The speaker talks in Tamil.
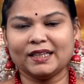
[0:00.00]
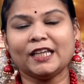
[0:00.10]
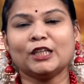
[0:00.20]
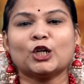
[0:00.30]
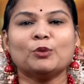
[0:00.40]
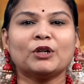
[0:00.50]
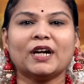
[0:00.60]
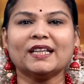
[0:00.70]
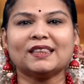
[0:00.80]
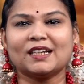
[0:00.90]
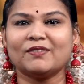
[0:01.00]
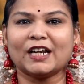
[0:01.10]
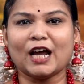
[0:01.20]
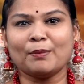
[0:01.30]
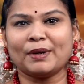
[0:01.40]
இதை இதுக்கு முன்னாடி
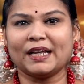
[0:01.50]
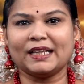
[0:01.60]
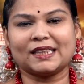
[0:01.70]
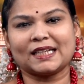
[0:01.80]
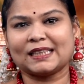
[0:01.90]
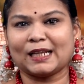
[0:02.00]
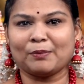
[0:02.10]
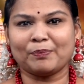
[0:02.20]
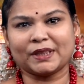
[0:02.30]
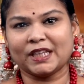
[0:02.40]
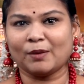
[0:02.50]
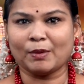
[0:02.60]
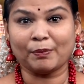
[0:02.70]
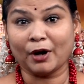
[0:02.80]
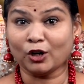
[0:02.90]
திருவண்ணாமலை திருத்தலம் பற்றி
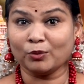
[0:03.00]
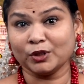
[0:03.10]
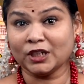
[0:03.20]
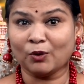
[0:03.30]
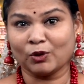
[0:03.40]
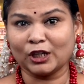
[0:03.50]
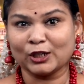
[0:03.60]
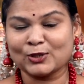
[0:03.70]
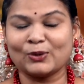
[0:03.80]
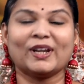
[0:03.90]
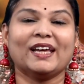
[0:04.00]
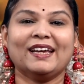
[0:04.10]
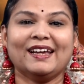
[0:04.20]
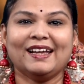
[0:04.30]
நம்ம பார்க்கும்போது நான் உங்களுக்கு சொன்னேன்